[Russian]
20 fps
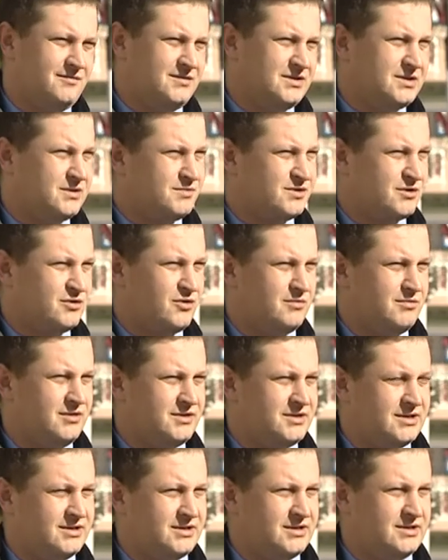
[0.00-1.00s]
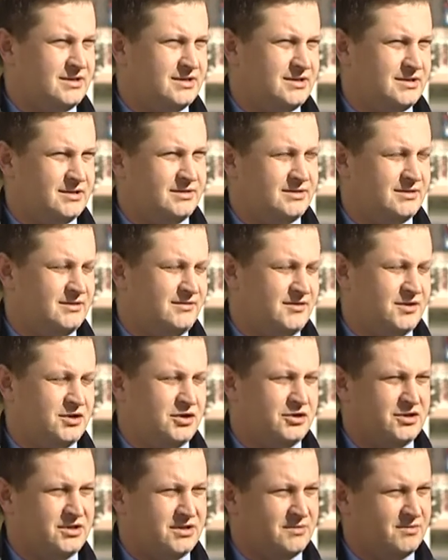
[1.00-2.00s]
Витебской области за
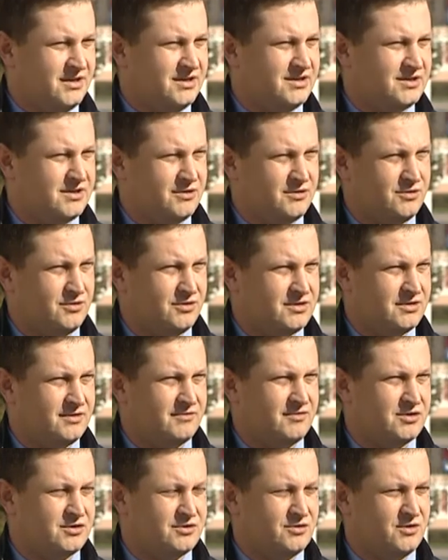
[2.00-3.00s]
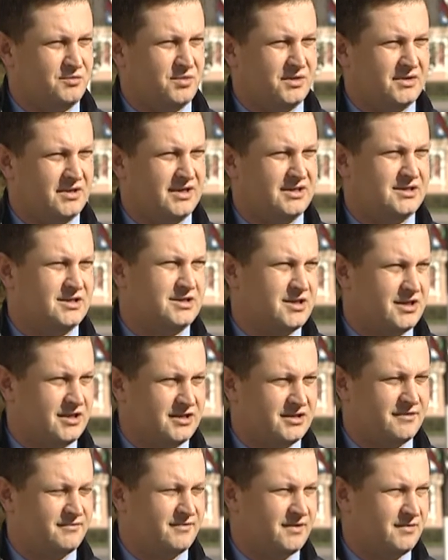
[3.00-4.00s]
2017 э, год совершено 15
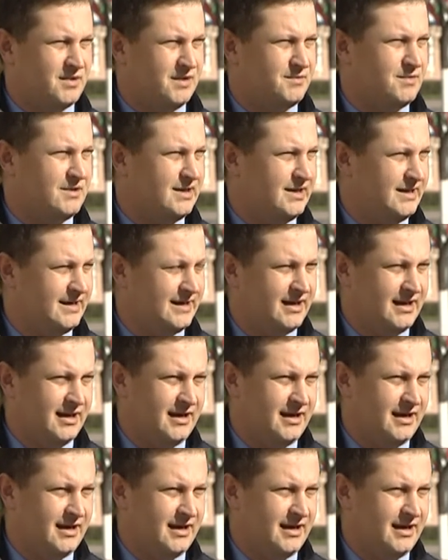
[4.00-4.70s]
краж автомобилей,